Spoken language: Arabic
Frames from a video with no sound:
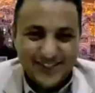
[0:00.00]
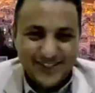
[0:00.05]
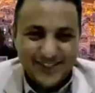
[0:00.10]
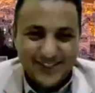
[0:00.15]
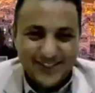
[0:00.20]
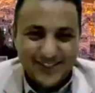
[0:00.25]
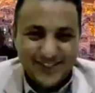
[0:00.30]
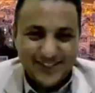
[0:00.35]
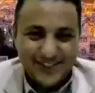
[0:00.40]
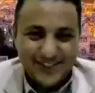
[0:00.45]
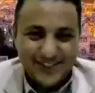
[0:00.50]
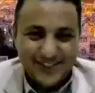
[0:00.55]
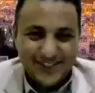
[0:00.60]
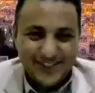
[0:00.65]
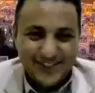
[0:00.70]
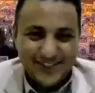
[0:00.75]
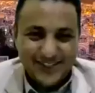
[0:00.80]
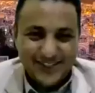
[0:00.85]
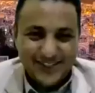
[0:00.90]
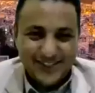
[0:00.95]
Uh,
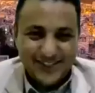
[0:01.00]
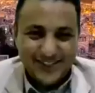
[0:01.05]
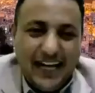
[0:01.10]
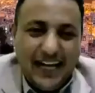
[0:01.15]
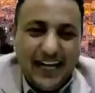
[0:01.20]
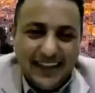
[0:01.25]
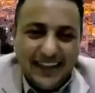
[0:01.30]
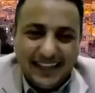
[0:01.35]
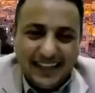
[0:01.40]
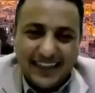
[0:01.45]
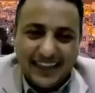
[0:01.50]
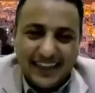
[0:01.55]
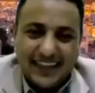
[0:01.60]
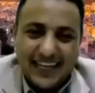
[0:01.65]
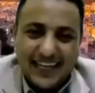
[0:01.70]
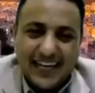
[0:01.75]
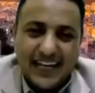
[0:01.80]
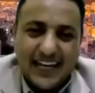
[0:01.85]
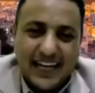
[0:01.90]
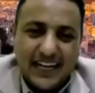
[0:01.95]
المتحدث uh,
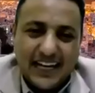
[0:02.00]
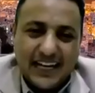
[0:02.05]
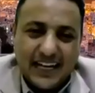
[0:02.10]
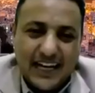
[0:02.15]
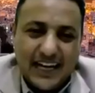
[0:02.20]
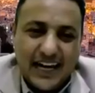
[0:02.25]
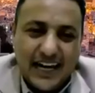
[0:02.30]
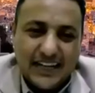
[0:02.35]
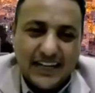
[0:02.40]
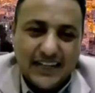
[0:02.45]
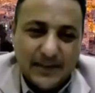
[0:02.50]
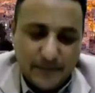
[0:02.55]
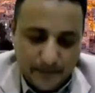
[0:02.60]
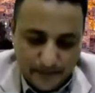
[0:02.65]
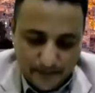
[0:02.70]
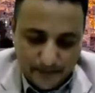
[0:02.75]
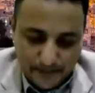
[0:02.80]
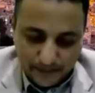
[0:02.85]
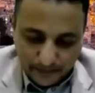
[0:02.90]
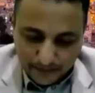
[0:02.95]
القادم
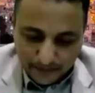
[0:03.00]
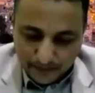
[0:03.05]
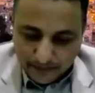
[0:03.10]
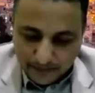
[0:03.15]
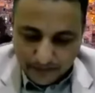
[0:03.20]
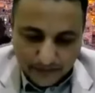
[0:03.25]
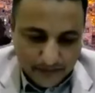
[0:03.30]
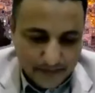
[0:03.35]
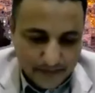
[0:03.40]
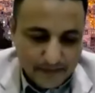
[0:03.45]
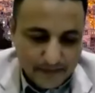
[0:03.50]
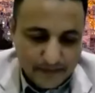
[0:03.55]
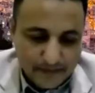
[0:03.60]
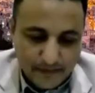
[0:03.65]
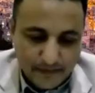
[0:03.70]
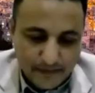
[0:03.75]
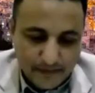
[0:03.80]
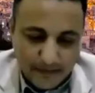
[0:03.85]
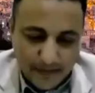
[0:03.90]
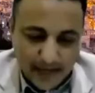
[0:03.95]

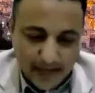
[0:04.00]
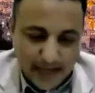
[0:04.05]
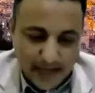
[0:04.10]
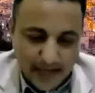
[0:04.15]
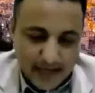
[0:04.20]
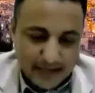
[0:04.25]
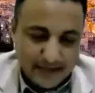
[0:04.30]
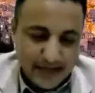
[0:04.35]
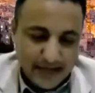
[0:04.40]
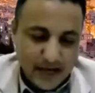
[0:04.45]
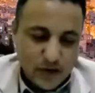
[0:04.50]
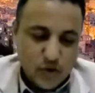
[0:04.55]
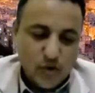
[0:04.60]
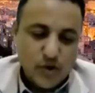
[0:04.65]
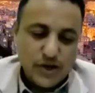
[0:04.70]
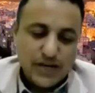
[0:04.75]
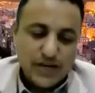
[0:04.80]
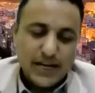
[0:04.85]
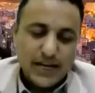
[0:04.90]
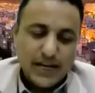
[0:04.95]
سيكون
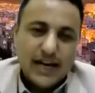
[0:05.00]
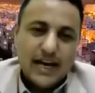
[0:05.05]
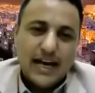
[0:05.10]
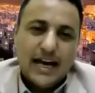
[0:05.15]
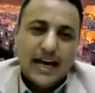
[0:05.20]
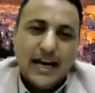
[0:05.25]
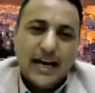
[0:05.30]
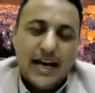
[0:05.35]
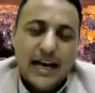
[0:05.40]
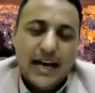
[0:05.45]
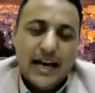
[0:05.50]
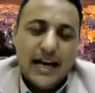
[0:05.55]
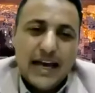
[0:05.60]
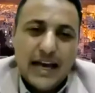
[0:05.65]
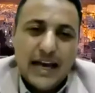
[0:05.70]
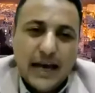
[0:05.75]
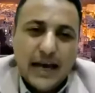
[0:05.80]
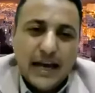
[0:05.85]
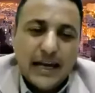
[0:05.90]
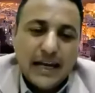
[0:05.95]
uh,
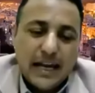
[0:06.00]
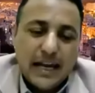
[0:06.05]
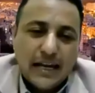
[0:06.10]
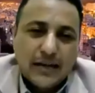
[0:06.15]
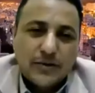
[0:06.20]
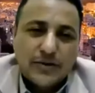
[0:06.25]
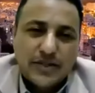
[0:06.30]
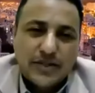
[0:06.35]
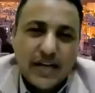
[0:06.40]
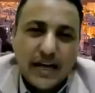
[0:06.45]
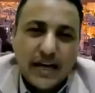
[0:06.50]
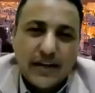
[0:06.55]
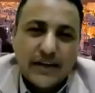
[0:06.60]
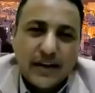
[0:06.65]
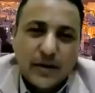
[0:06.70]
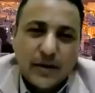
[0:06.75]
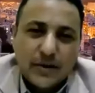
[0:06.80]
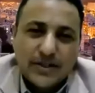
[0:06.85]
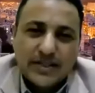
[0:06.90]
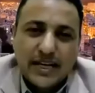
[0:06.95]
الأستاذ
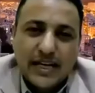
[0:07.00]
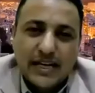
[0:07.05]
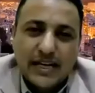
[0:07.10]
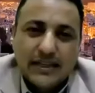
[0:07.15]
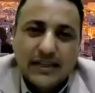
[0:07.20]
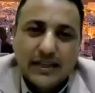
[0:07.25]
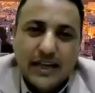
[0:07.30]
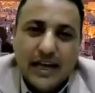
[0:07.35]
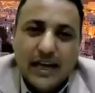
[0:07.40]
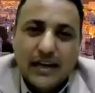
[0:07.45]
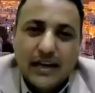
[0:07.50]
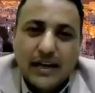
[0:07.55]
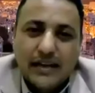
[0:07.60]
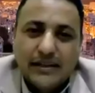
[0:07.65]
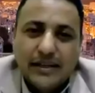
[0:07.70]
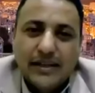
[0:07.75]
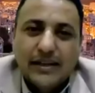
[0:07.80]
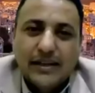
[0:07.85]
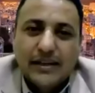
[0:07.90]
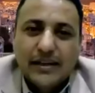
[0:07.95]
والسيد
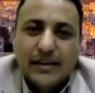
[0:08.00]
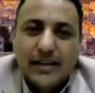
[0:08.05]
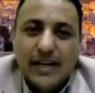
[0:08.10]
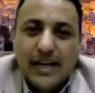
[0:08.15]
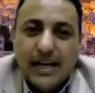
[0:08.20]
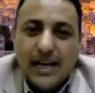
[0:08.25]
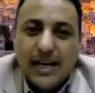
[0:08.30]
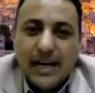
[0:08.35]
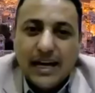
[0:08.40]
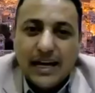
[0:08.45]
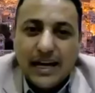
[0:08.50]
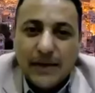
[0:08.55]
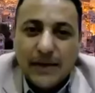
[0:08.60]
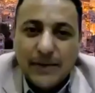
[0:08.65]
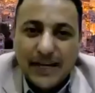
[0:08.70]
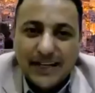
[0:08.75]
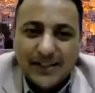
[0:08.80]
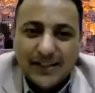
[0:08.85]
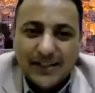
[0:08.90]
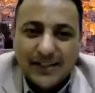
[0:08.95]
القدير
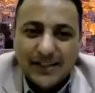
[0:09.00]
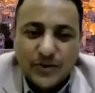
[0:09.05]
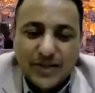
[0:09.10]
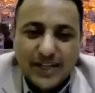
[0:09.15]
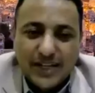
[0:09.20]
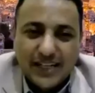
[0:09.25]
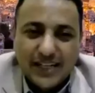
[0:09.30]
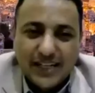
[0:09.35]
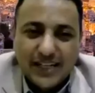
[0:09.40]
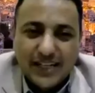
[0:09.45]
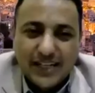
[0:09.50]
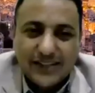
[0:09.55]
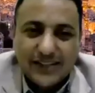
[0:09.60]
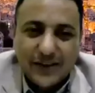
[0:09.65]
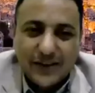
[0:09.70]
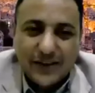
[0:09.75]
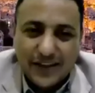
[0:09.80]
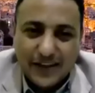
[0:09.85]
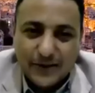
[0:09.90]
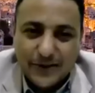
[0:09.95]
كمال الدوسري
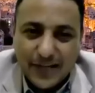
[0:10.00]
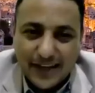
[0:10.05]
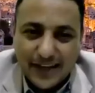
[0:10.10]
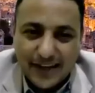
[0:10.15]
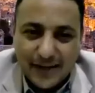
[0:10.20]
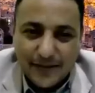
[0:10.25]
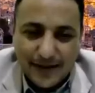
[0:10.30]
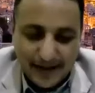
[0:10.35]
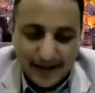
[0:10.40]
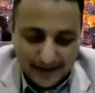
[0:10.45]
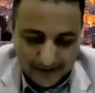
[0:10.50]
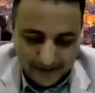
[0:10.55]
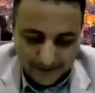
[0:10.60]
تفضل أستاذ كمال